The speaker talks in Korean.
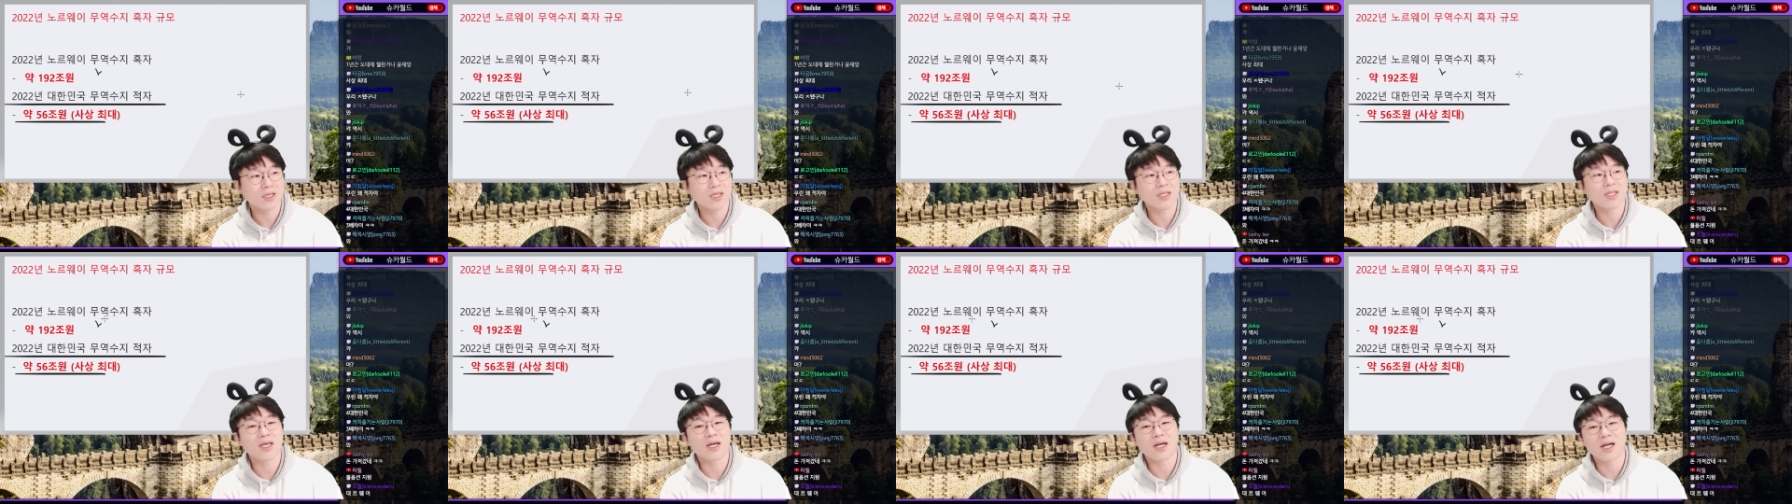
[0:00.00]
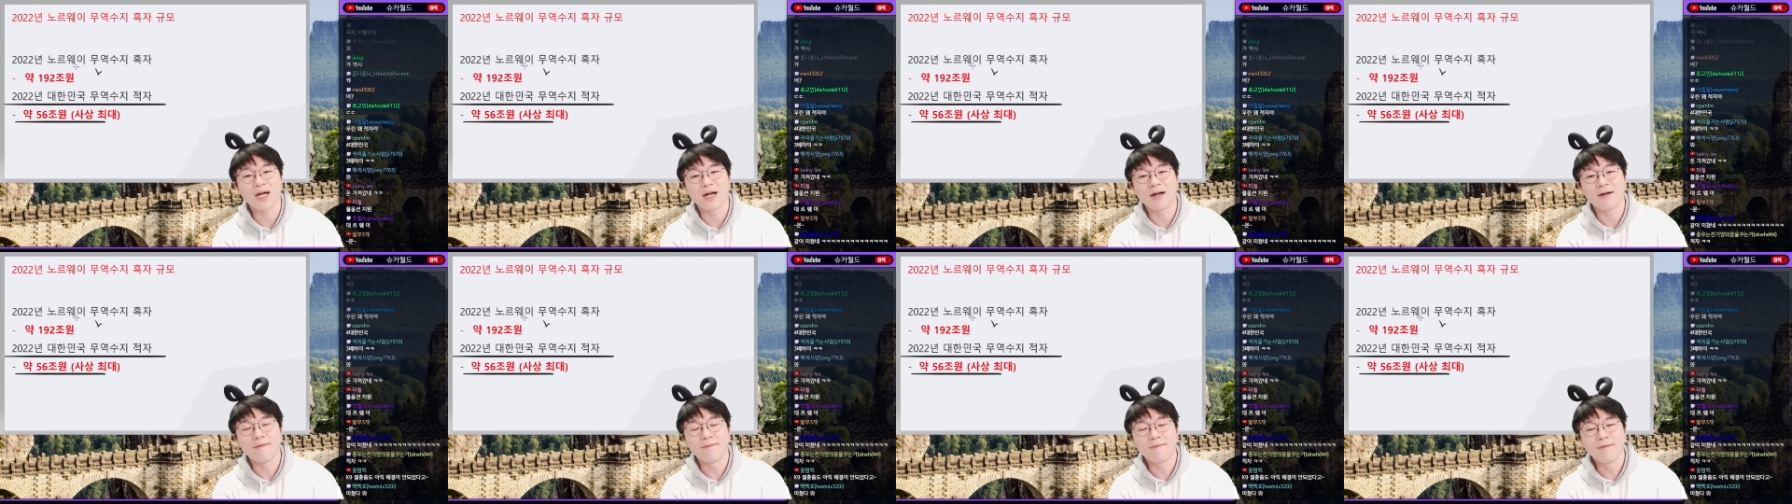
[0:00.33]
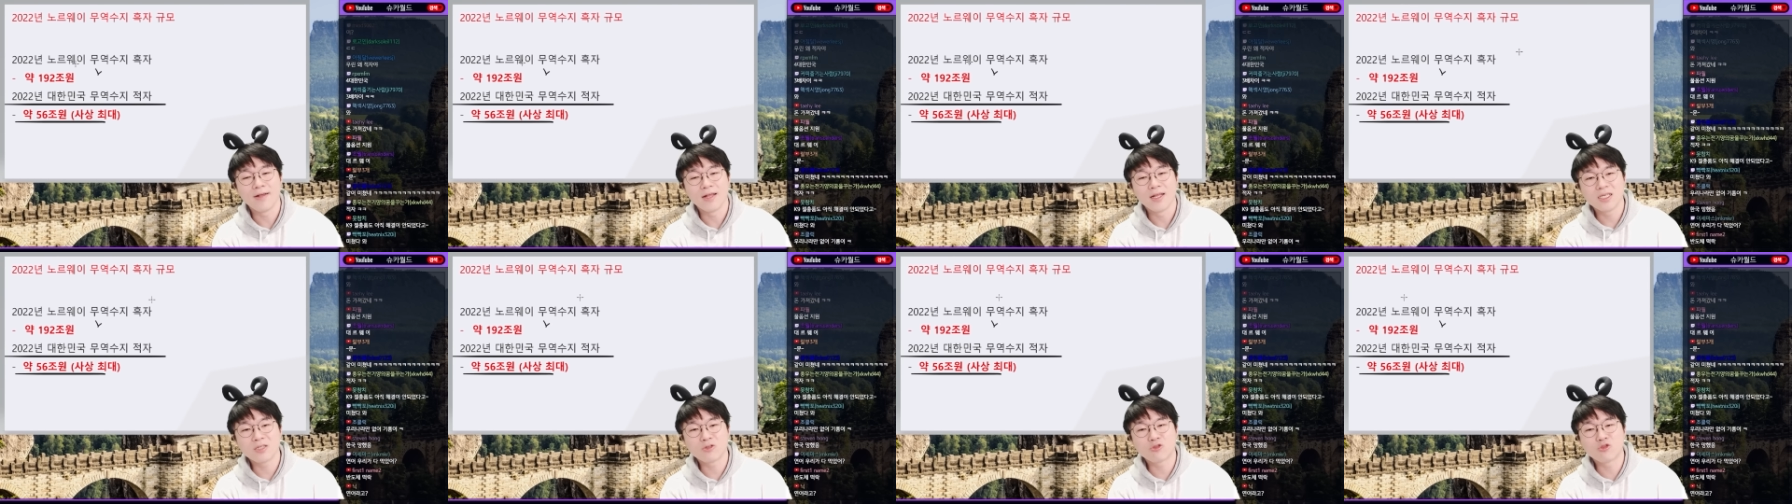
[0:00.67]
게다가
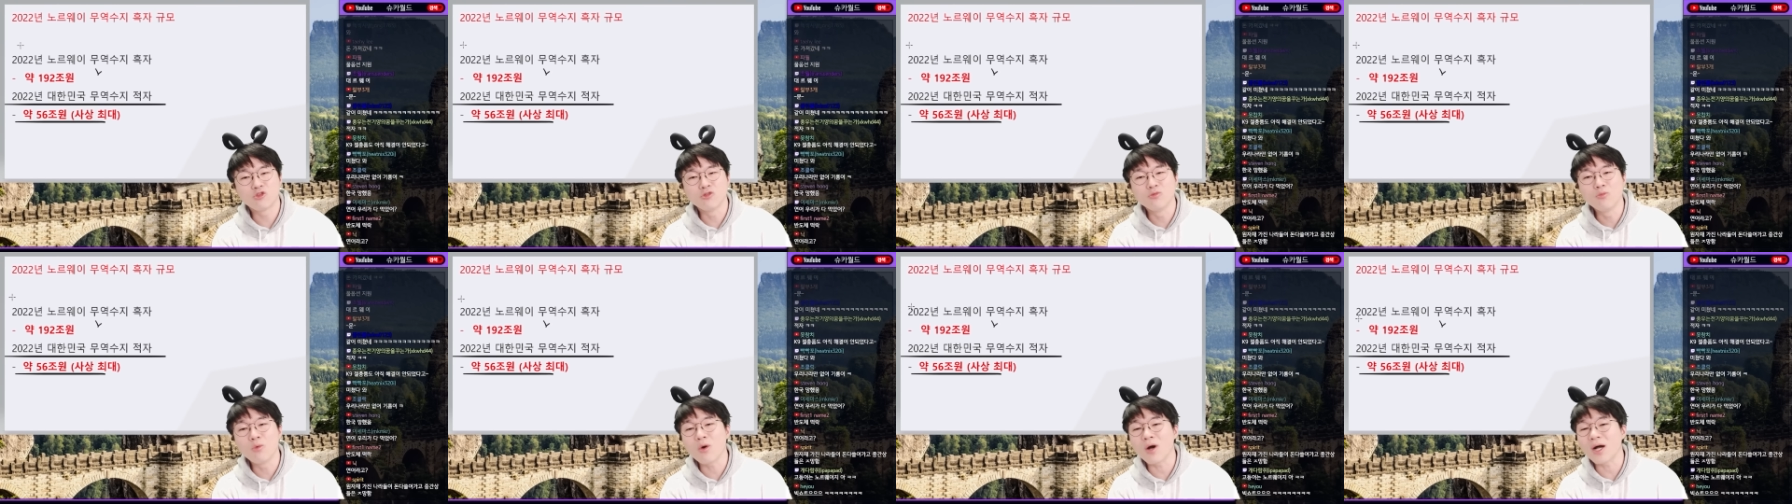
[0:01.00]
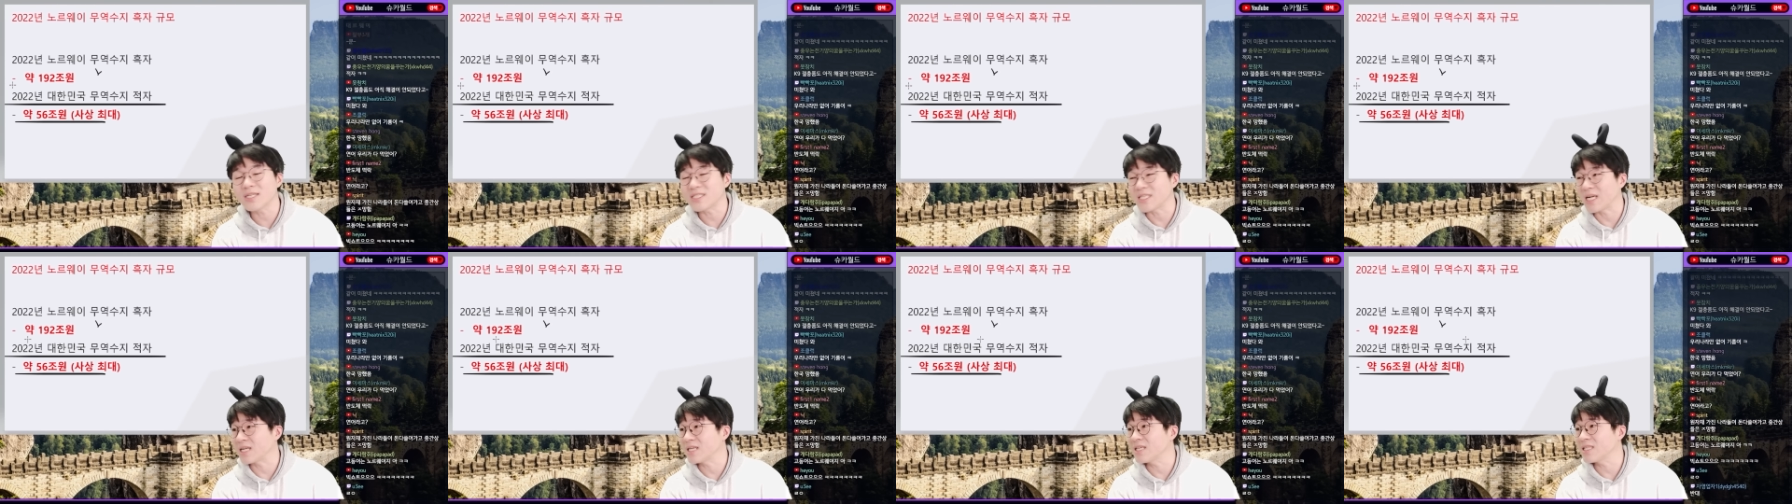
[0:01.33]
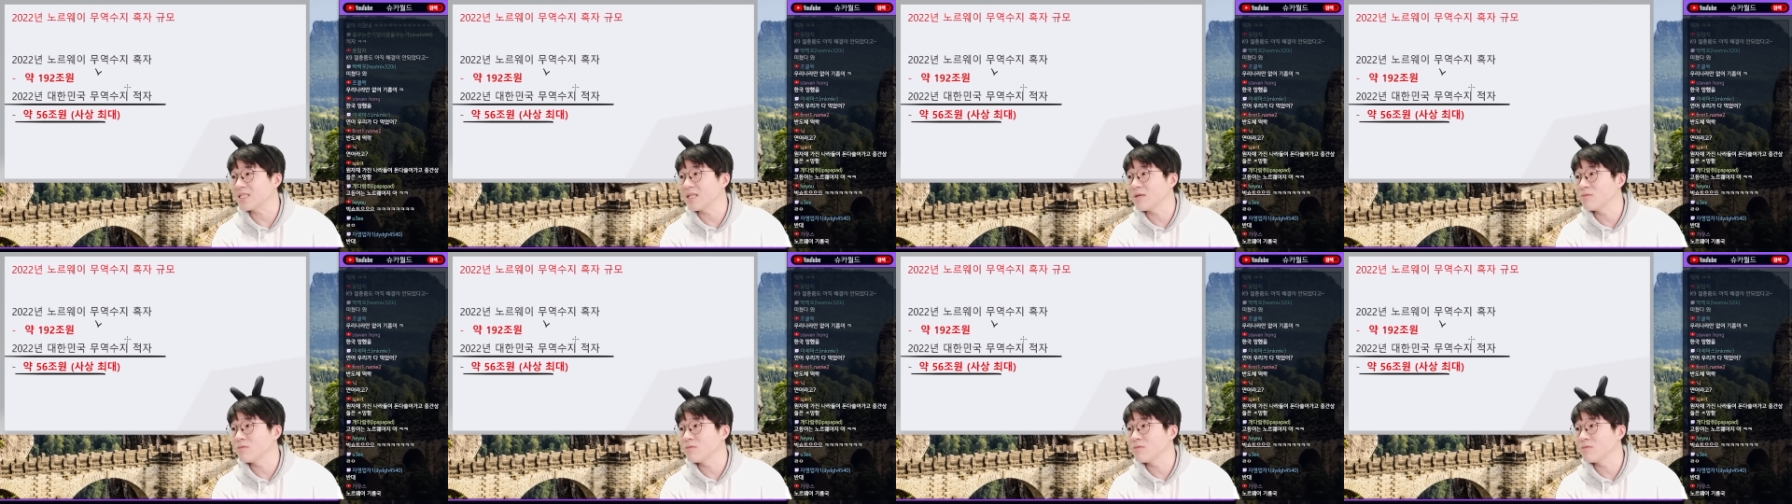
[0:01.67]
이 규모가 작기